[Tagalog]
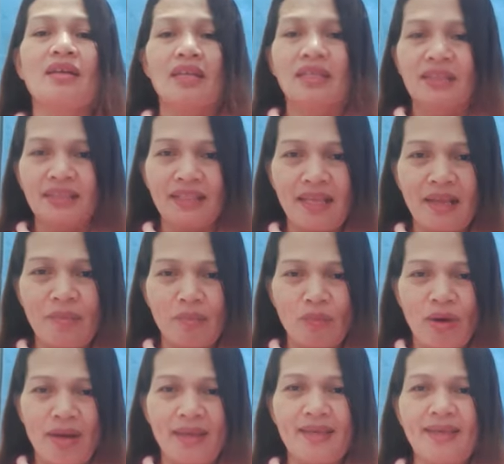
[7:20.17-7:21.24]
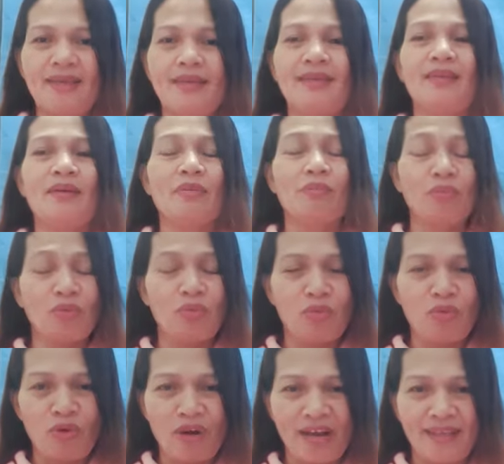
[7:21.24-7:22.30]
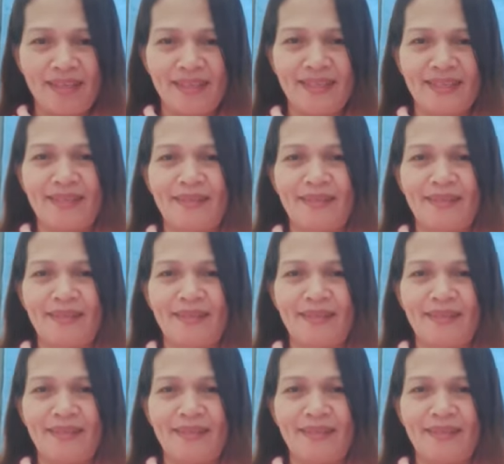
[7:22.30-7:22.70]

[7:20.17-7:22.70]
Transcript: sila po ay bubuhayin.